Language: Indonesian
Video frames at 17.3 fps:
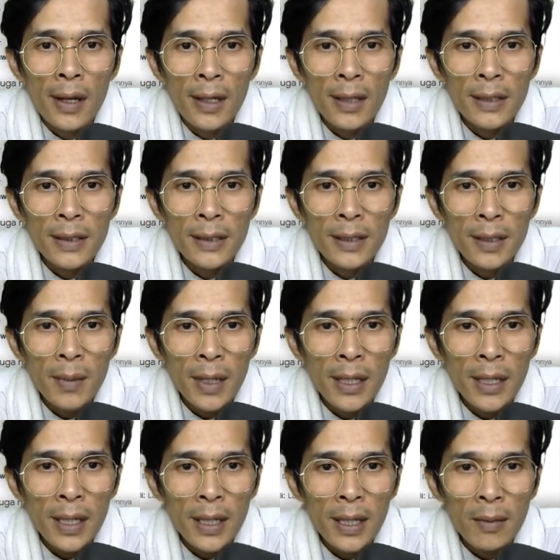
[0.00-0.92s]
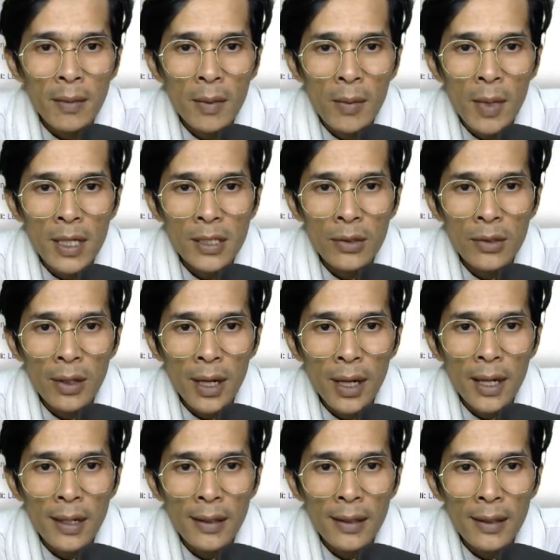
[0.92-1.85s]
di sini banyak yang membahas
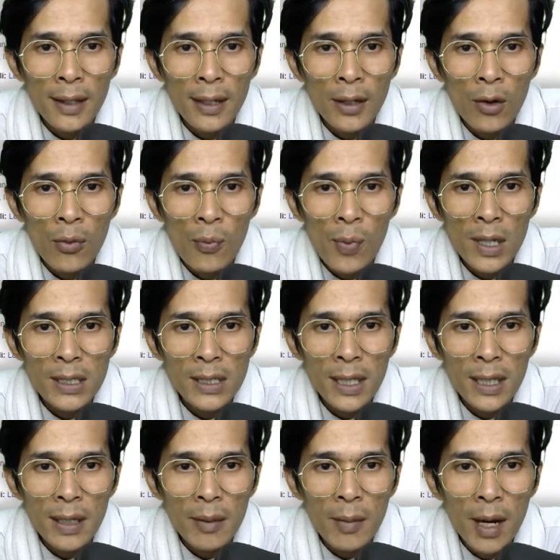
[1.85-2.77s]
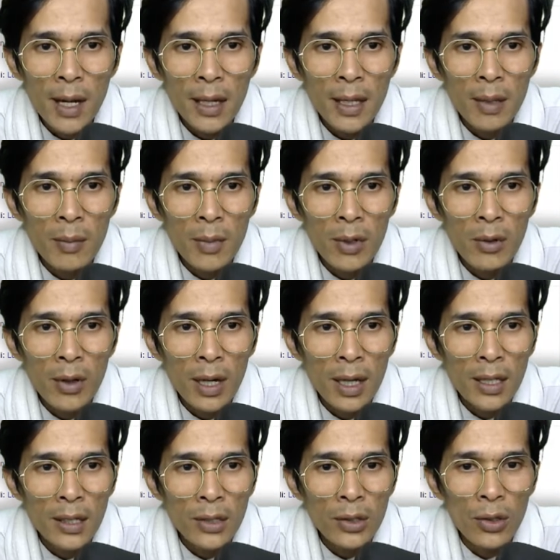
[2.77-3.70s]
torrent dari Kompasiana ya, bahaya
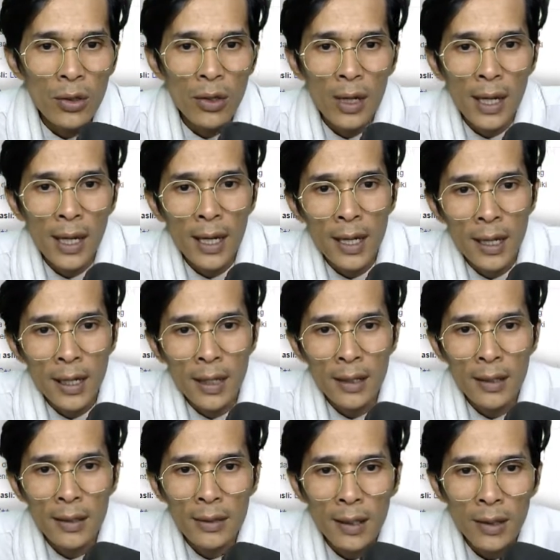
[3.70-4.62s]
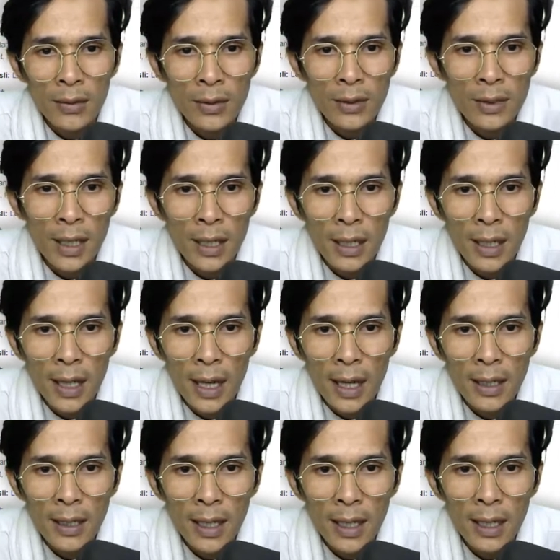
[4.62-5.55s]
menggunakan torrent. Terus dari
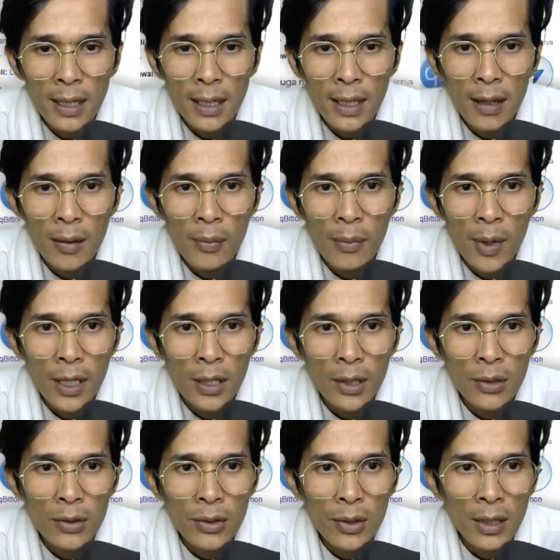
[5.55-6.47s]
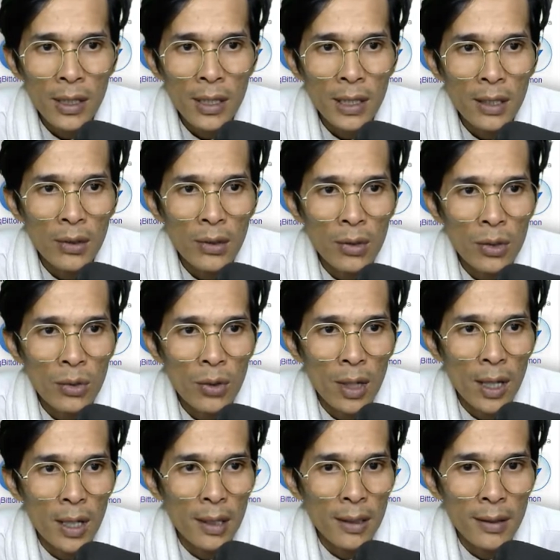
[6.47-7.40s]
Highnet apa itu torrent dan
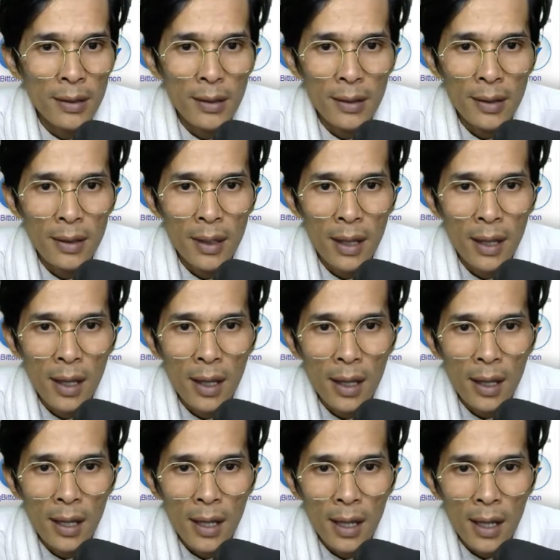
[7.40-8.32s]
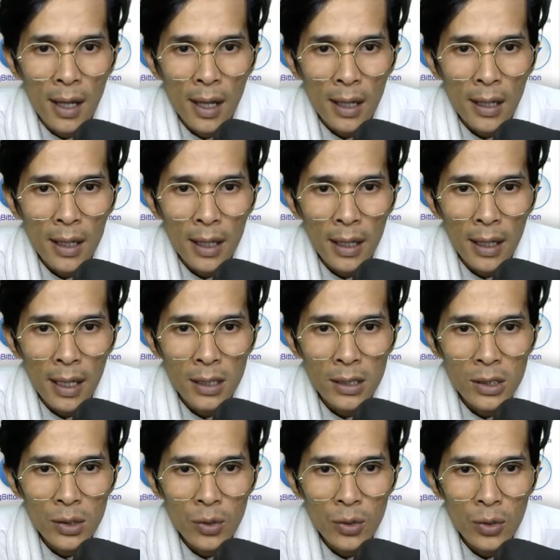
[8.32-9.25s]
keuntungan. Dari
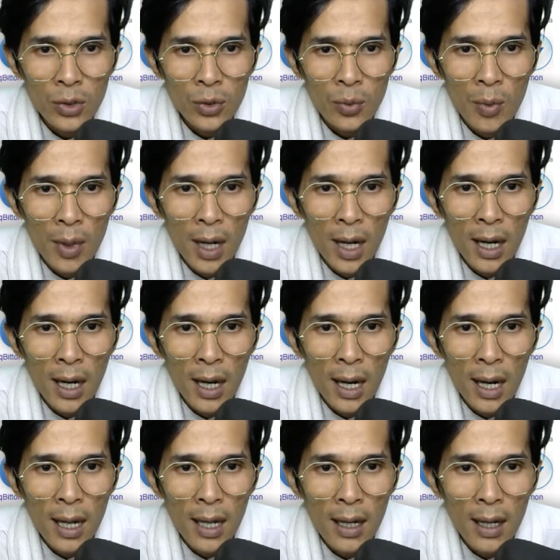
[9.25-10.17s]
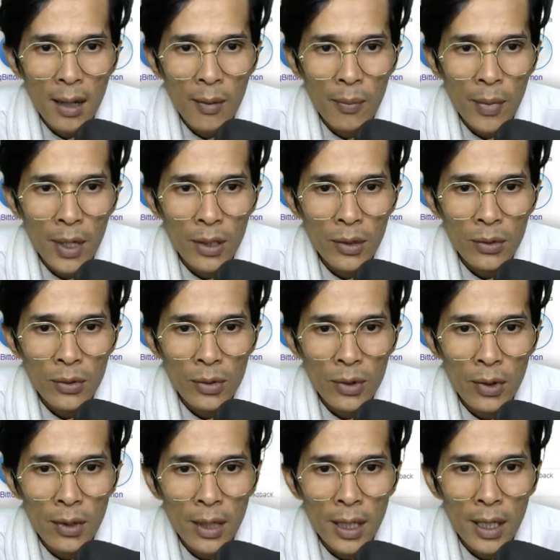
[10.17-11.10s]
Kaskus mengenal apa itu
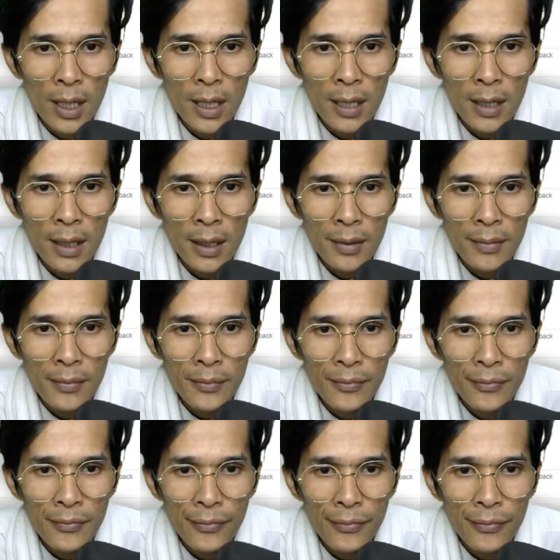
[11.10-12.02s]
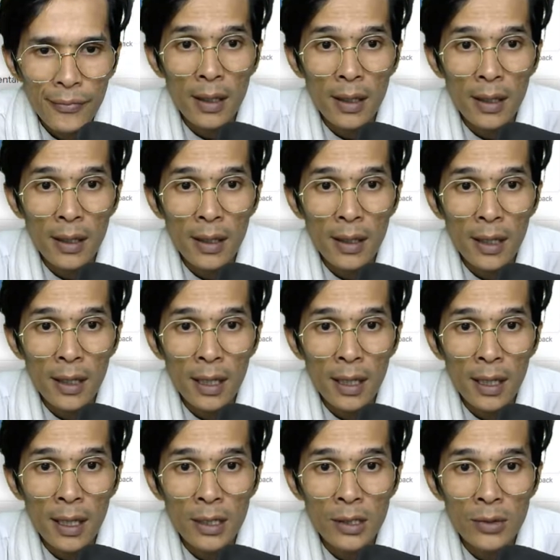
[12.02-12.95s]
torrent. Ini
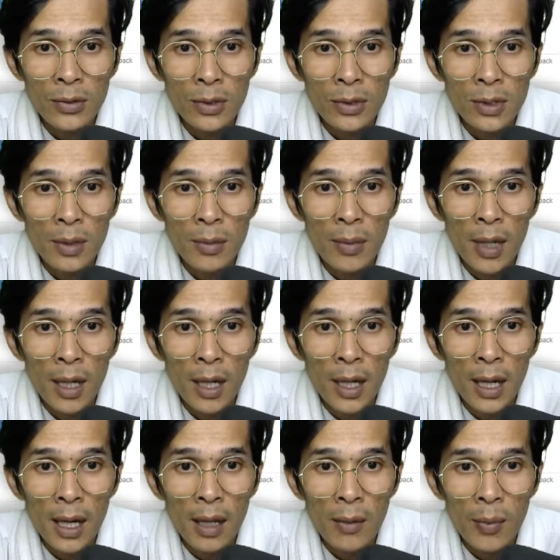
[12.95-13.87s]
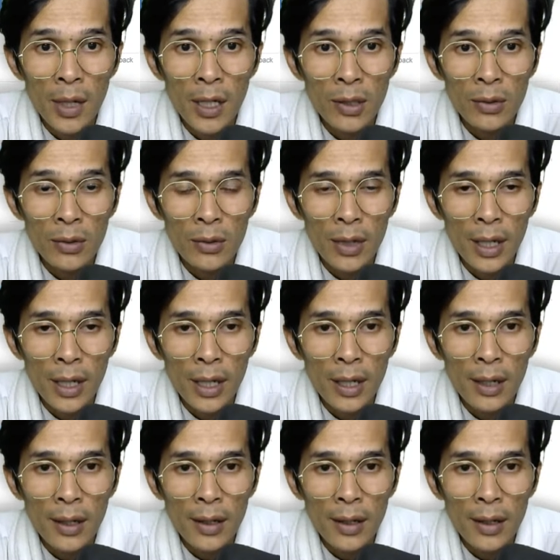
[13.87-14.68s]
dari Kaskus mengenal apa itu torrent.